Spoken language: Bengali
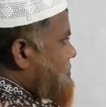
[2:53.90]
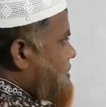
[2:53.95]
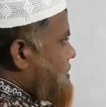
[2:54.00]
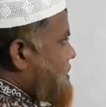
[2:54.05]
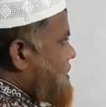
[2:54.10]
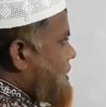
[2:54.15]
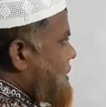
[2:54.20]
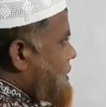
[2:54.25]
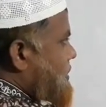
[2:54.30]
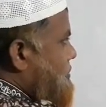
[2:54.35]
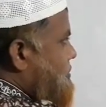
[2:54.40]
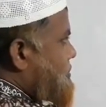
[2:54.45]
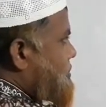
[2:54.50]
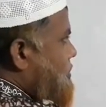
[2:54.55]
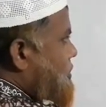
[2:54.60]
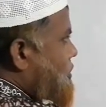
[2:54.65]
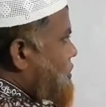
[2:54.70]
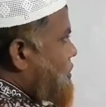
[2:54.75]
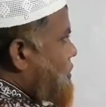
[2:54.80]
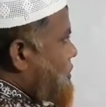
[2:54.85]
থ্রি
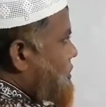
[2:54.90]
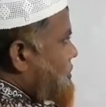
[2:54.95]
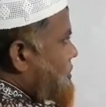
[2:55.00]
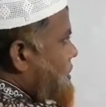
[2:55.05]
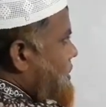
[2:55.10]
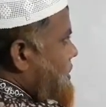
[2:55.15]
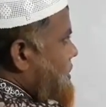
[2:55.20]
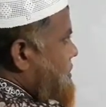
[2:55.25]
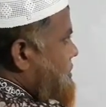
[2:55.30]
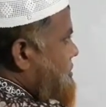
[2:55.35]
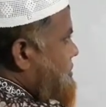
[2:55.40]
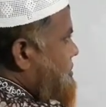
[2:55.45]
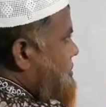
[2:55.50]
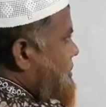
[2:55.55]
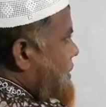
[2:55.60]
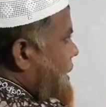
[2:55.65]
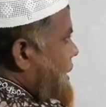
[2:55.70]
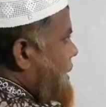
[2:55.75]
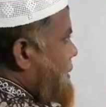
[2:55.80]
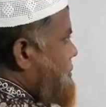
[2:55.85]
ফোর
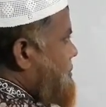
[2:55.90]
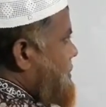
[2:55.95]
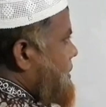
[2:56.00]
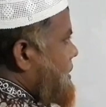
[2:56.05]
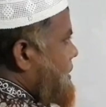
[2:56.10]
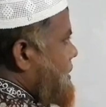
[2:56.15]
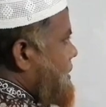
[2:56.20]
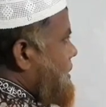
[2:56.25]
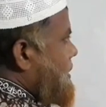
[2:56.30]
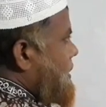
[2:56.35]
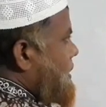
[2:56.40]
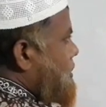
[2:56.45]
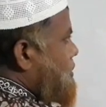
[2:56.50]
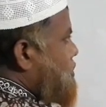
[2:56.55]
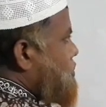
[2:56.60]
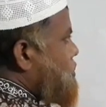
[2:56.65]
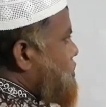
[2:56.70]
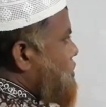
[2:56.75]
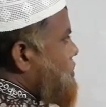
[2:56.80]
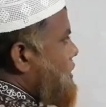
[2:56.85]
ফাইভ
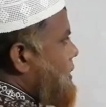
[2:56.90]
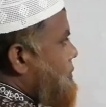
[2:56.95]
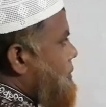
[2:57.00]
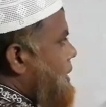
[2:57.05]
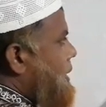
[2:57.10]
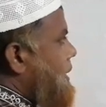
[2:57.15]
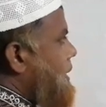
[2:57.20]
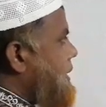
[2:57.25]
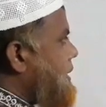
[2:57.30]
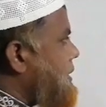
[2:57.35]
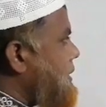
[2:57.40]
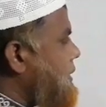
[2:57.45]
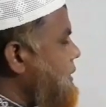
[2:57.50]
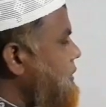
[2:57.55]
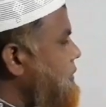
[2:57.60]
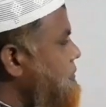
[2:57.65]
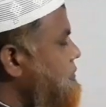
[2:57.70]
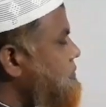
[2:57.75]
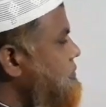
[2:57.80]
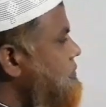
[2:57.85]
এগুলো যখন আমরা লিখি
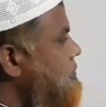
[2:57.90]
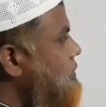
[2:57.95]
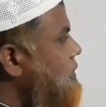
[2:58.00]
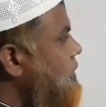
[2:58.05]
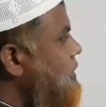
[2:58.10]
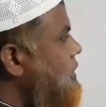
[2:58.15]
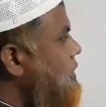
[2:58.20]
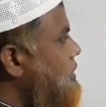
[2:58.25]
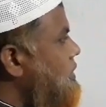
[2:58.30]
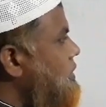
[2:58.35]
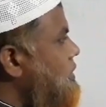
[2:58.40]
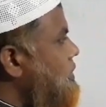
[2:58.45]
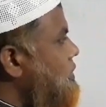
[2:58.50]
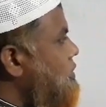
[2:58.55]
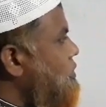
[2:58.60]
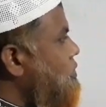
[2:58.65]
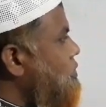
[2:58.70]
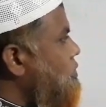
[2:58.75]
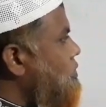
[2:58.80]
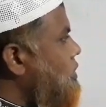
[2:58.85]

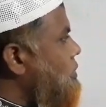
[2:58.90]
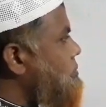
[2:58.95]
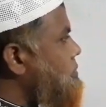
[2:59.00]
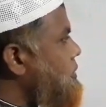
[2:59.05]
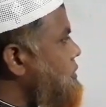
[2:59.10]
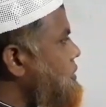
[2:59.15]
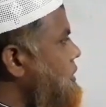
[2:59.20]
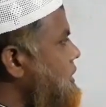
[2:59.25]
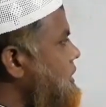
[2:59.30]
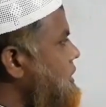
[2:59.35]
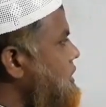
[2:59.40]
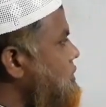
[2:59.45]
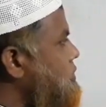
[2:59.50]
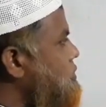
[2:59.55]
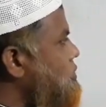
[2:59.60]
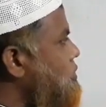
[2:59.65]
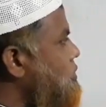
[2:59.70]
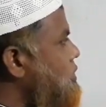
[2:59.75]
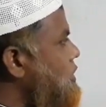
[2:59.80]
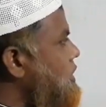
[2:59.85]
কম্পিউটার
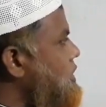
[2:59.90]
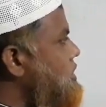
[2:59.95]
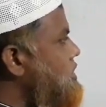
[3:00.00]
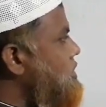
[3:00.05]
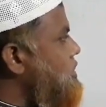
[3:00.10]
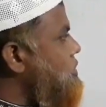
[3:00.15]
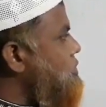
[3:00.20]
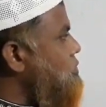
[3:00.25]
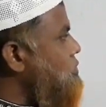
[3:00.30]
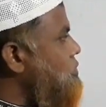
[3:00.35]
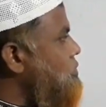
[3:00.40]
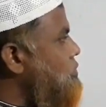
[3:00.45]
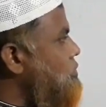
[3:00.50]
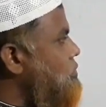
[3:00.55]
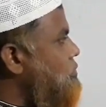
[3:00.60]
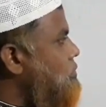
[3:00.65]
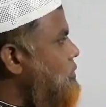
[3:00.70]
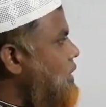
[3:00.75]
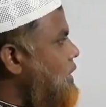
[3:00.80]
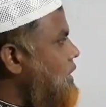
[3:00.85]
কিন্তু এই জিরো
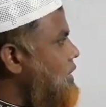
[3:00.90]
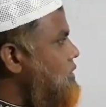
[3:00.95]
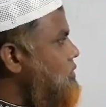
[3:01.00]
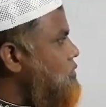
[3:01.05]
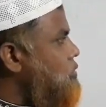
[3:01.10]
ওয়ান